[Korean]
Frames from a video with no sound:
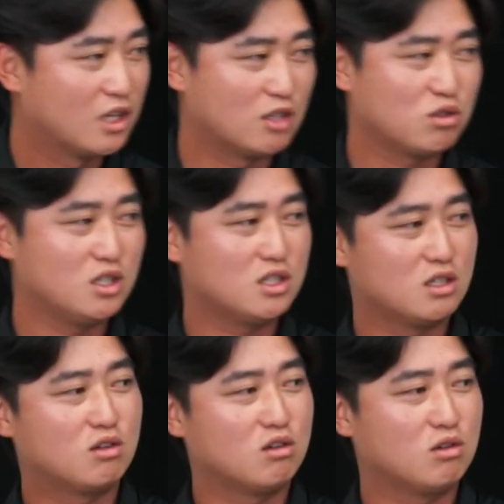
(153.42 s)
나중에
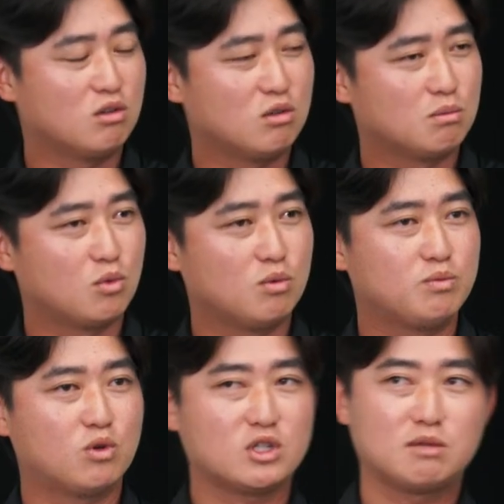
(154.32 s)
이제 이거 뭐
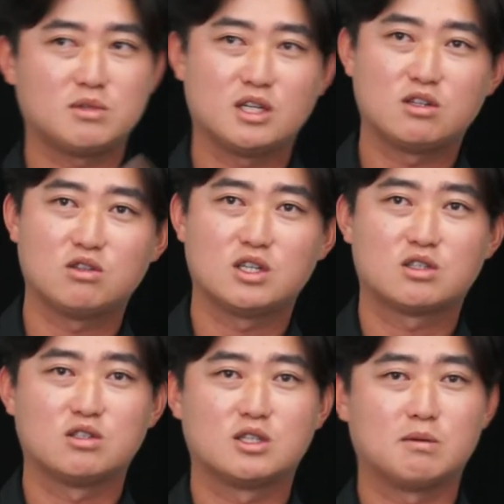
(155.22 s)
프로샵이나 이런
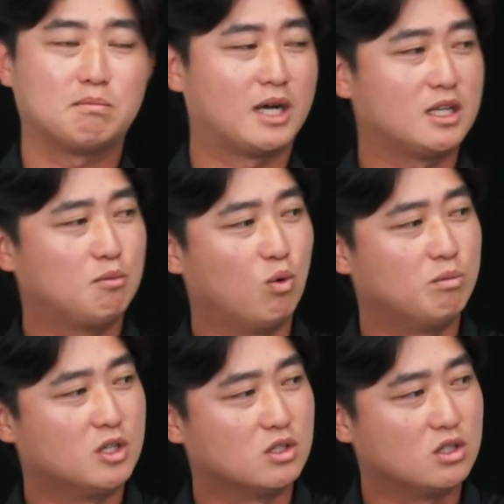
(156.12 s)
데에서 이제 많이
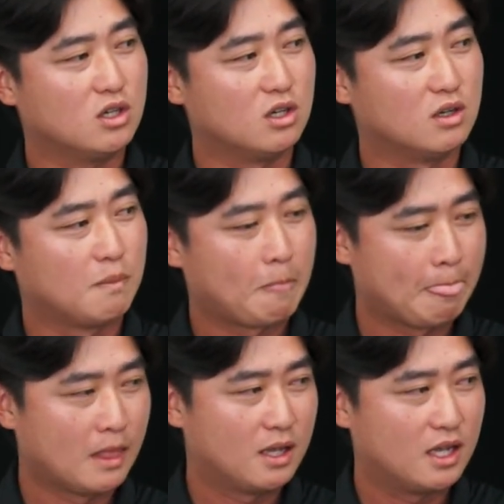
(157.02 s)
보면은요.
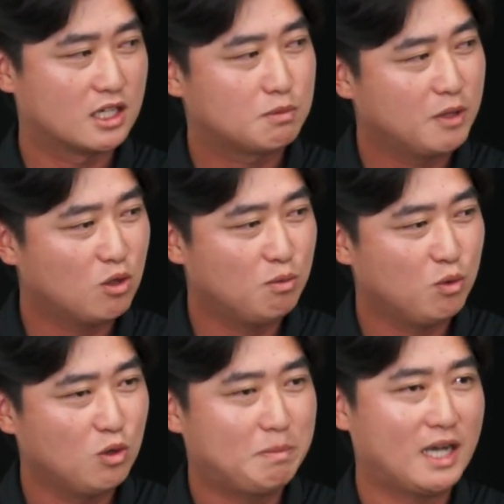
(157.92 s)
엑스페로
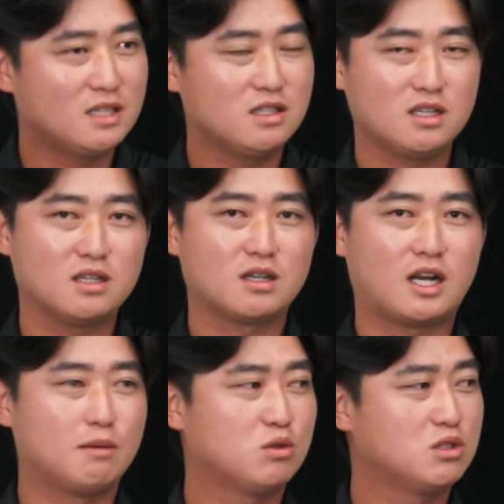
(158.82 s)
볼 파는 데
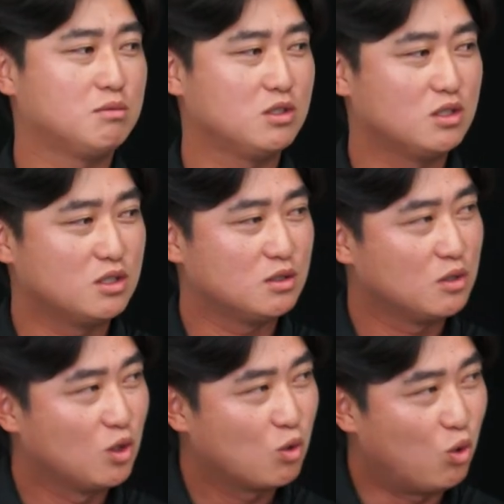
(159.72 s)

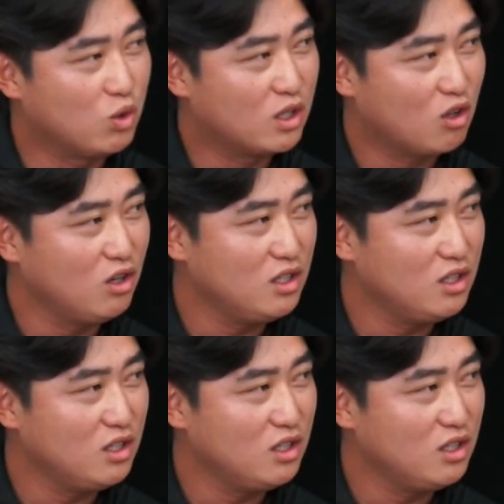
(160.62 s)
가보시면은 공이 떠